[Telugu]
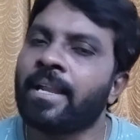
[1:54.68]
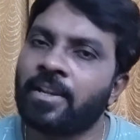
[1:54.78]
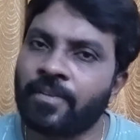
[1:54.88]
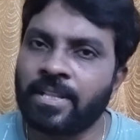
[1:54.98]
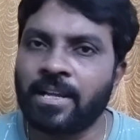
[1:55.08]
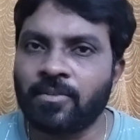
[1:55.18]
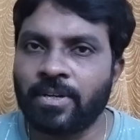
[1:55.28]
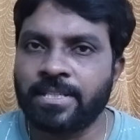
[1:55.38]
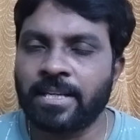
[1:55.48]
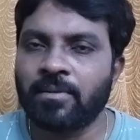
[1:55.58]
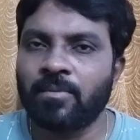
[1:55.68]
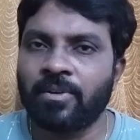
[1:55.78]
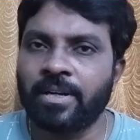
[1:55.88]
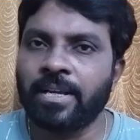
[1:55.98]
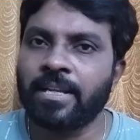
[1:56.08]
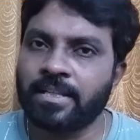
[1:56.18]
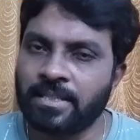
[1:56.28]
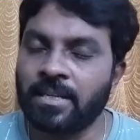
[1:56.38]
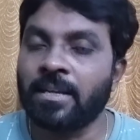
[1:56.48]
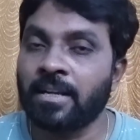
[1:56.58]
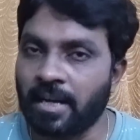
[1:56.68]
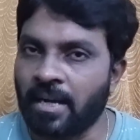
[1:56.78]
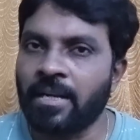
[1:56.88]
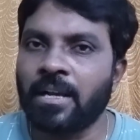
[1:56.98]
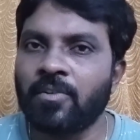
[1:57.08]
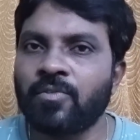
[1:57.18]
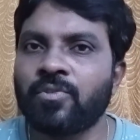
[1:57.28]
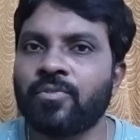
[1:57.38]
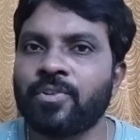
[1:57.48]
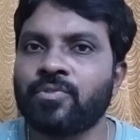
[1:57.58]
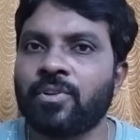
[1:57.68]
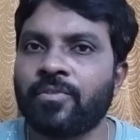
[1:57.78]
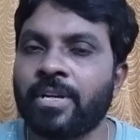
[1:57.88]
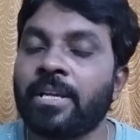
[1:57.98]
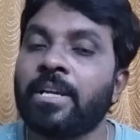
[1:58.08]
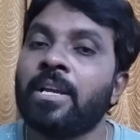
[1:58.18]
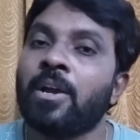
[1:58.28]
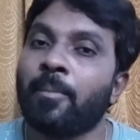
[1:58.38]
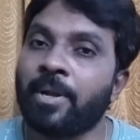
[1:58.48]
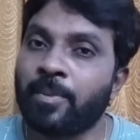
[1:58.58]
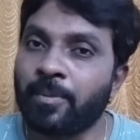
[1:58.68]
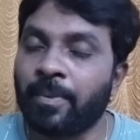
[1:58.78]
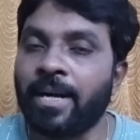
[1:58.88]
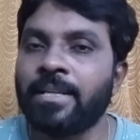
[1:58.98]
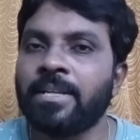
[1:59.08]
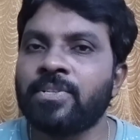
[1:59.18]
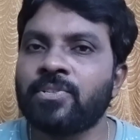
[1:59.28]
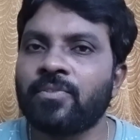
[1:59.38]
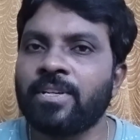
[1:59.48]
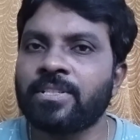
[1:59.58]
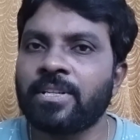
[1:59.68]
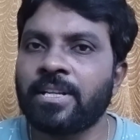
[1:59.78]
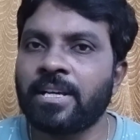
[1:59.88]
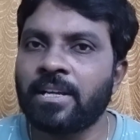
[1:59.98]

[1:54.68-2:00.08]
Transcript: అన్ని విధాలు కూడా జగన్మోహన్ రెడ్డి గారికి చాలా అంటే అండగా ఉంటూ వస్తున్నటువంటి మరి ఇప్పుడు బాలినేని శ్రీనివాసరెడ్డి